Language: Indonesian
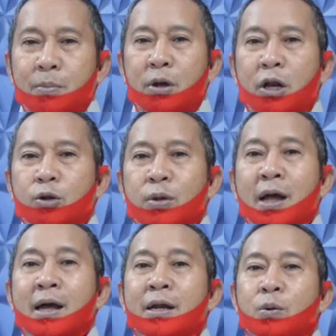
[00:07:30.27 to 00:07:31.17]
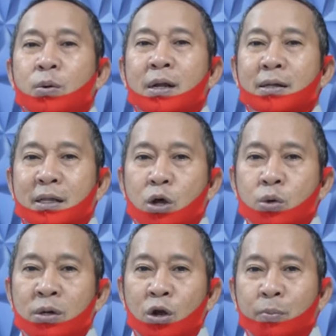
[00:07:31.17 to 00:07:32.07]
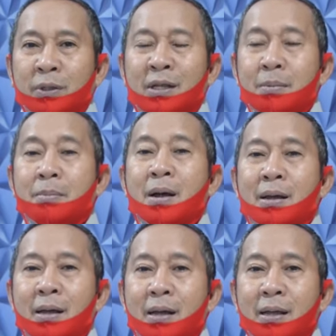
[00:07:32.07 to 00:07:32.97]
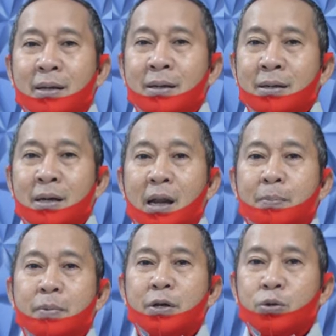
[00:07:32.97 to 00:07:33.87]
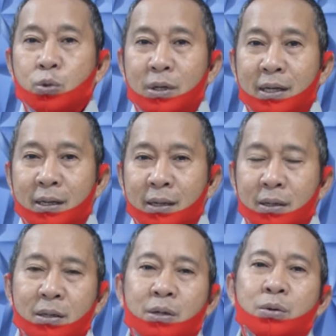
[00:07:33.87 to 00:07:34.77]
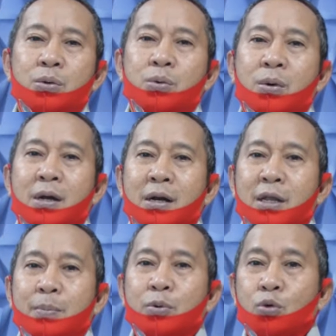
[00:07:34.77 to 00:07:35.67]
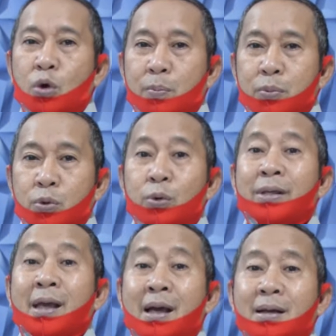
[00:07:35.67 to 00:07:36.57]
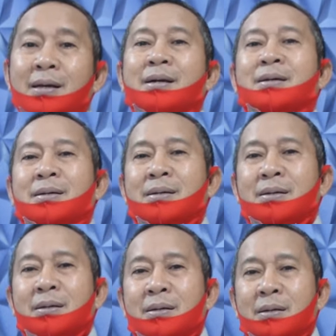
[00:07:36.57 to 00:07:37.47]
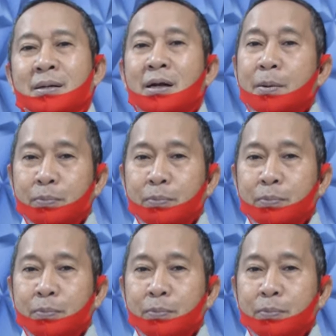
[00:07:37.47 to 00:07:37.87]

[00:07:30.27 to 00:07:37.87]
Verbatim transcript: Melalui hari ulang tahun Kabupaten Banggai 8 Juli 2020 yang ke 60,